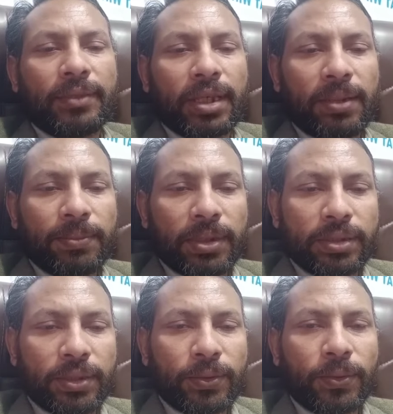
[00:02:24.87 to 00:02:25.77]
कि हम
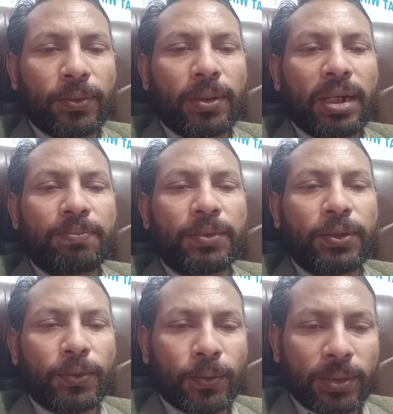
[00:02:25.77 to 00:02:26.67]
किसी को अपनी
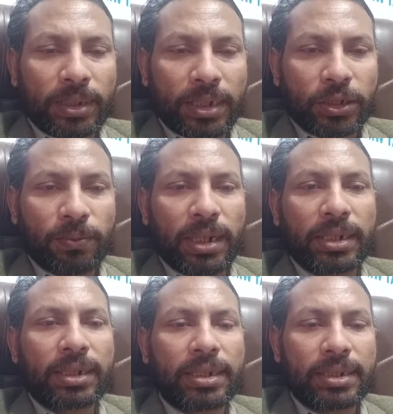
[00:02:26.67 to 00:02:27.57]
नोकदार
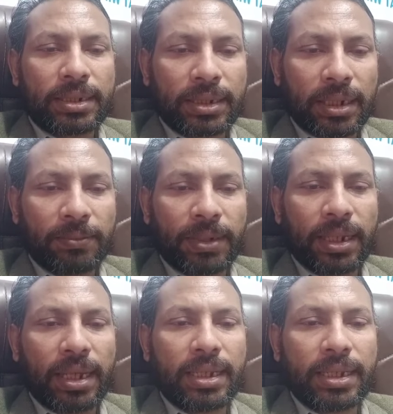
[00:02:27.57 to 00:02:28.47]
ज़ुबान का निशान
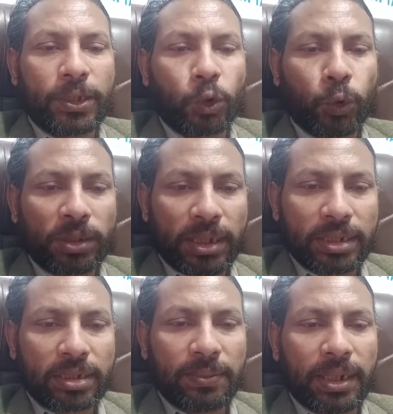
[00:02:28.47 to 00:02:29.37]
बनाएं या नोकदार
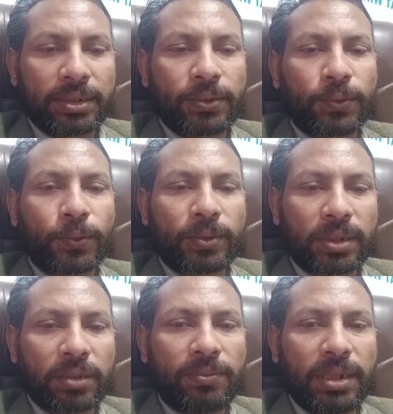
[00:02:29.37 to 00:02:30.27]
ज़ुबान से उसको
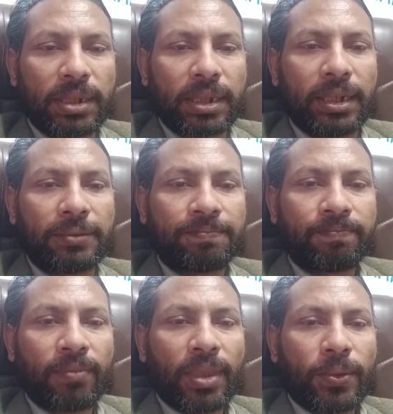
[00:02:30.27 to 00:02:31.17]
जख्मी करें
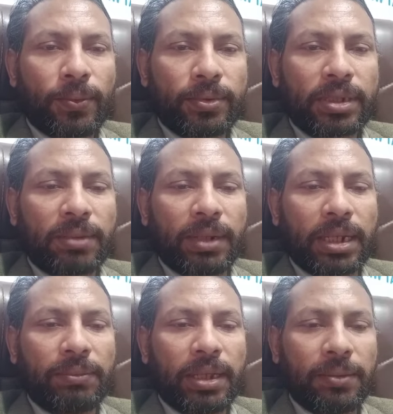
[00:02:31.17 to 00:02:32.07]
उसके
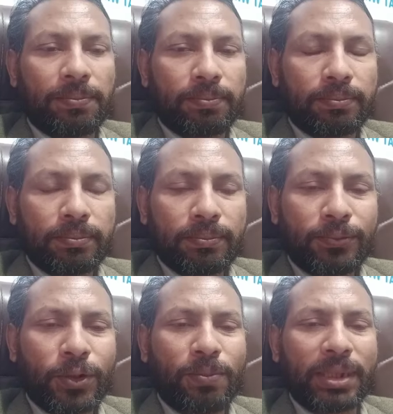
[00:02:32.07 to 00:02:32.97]
बारे में
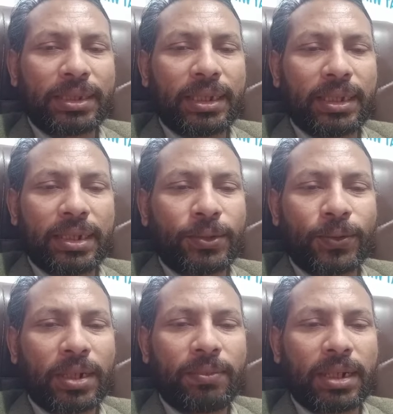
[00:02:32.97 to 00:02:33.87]
वो बातें करें जो
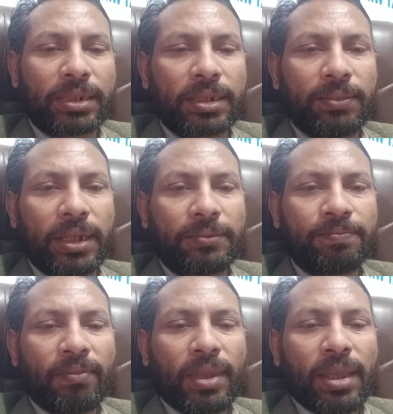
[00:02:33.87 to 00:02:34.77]
नामनासब हैं
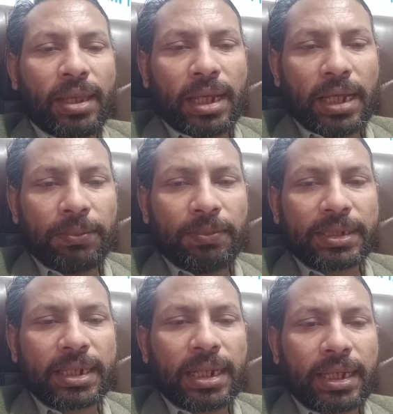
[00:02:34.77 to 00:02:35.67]
अब
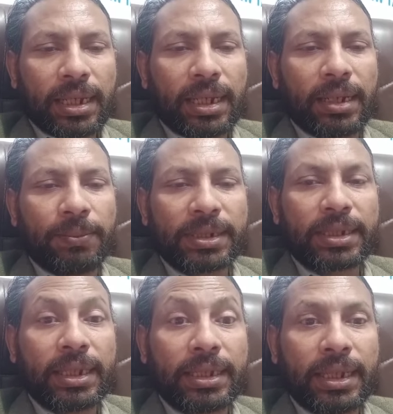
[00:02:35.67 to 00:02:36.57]
मसला क्या है
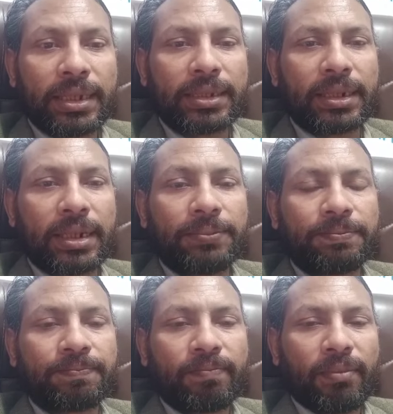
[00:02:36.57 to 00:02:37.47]
मसला ये है जनाब
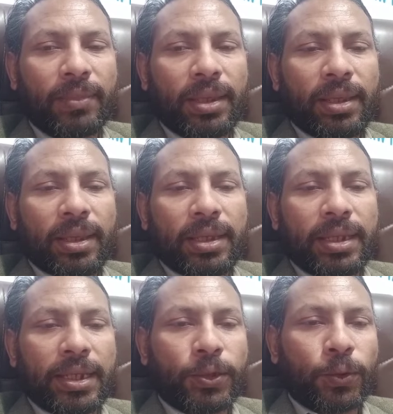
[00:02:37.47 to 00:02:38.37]

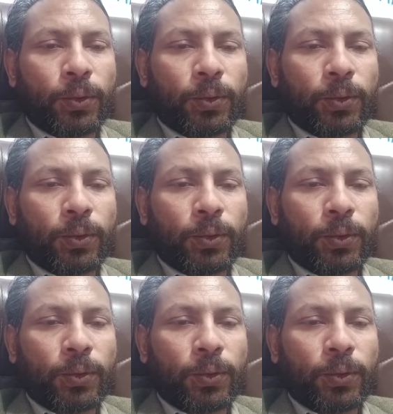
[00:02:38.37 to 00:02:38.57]
ये जो